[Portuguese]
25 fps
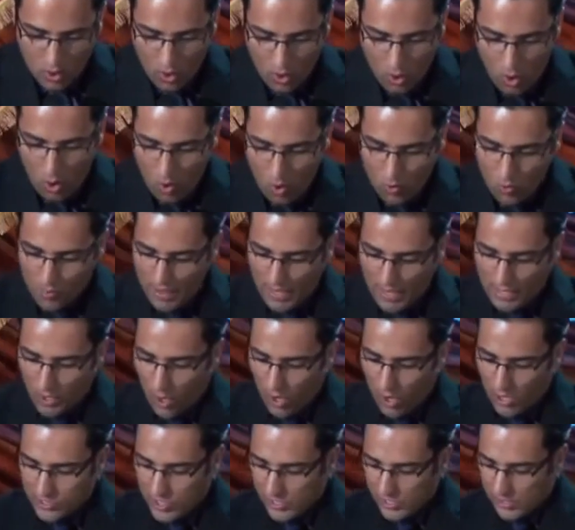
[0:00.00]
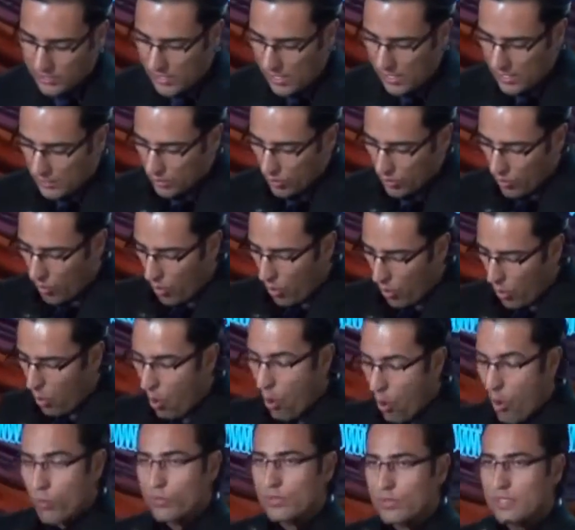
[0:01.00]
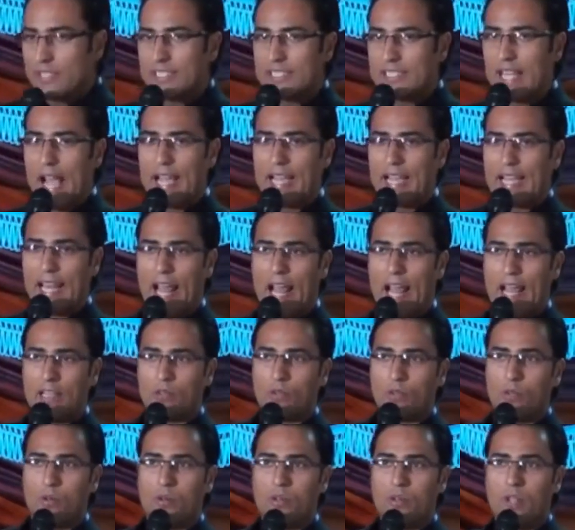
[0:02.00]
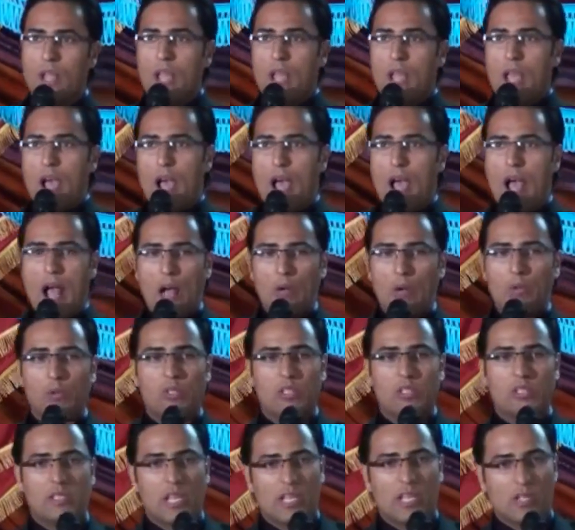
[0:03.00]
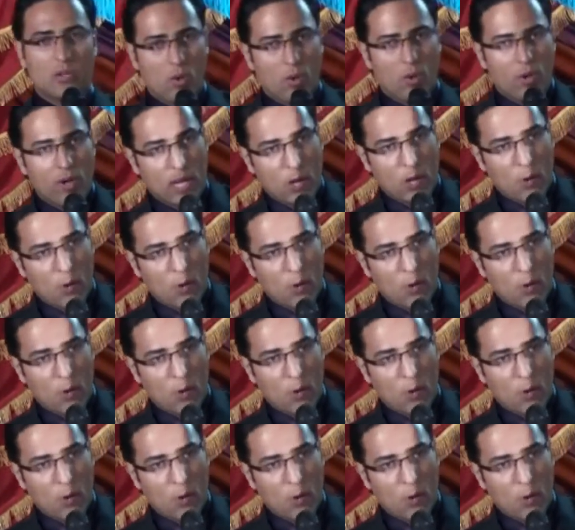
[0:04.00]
Ou melhor dizendo, consagrado ao Senhor.